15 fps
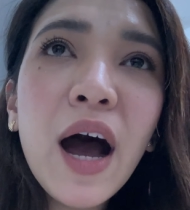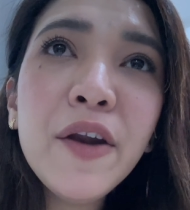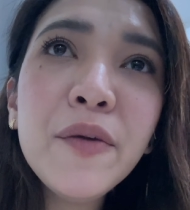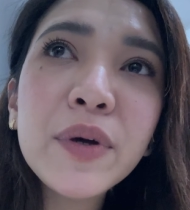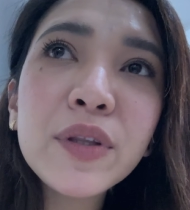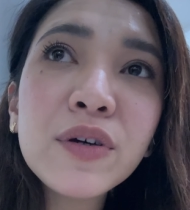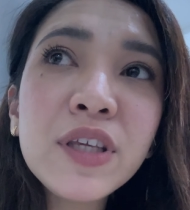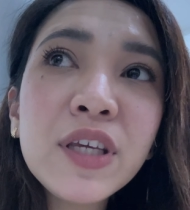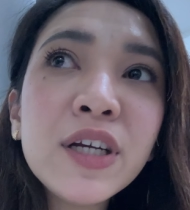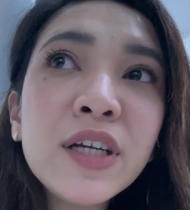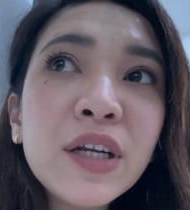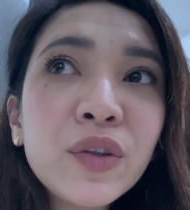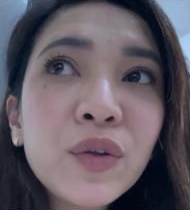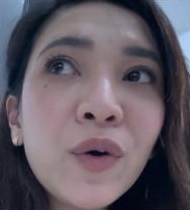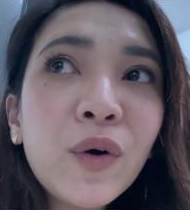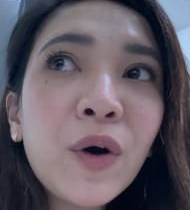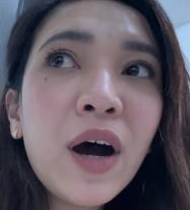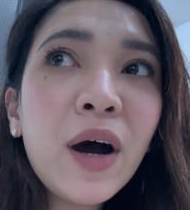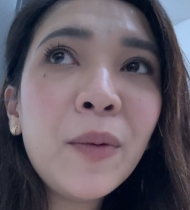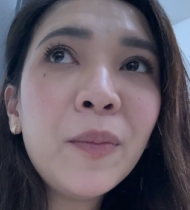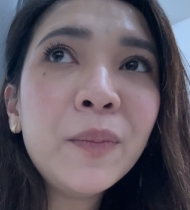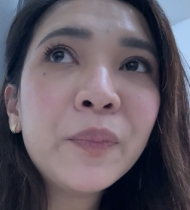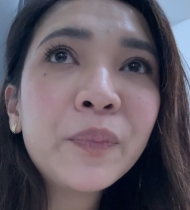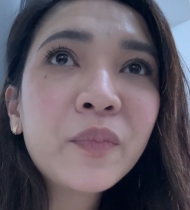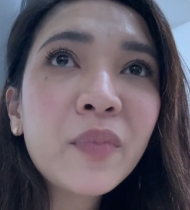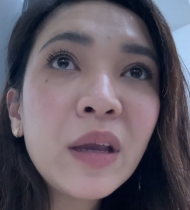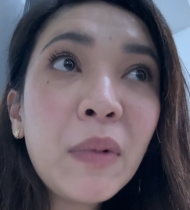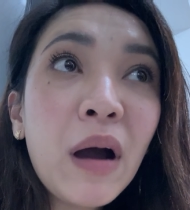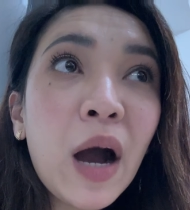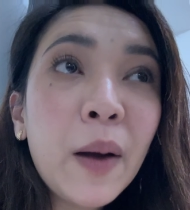ano ba tong year na to, um
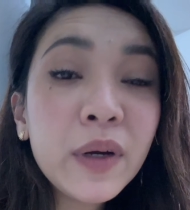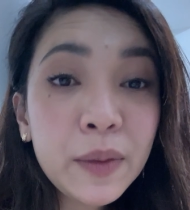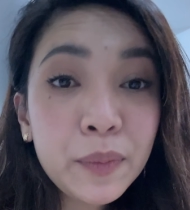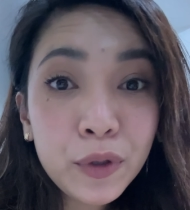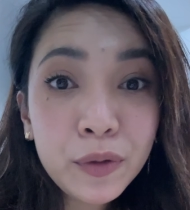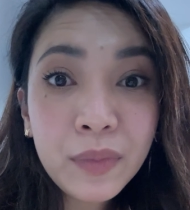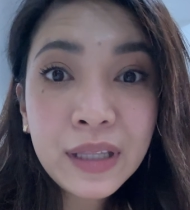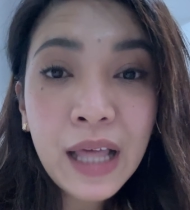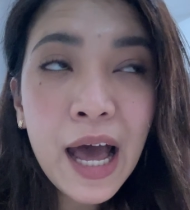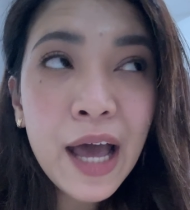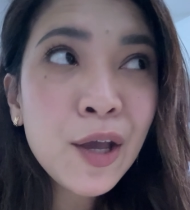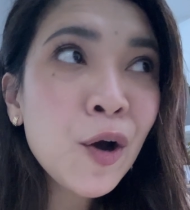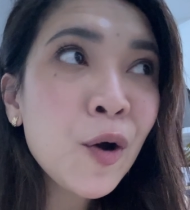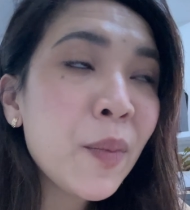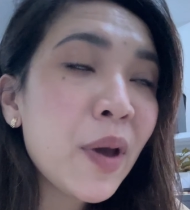makakapag-ipon ba tayo,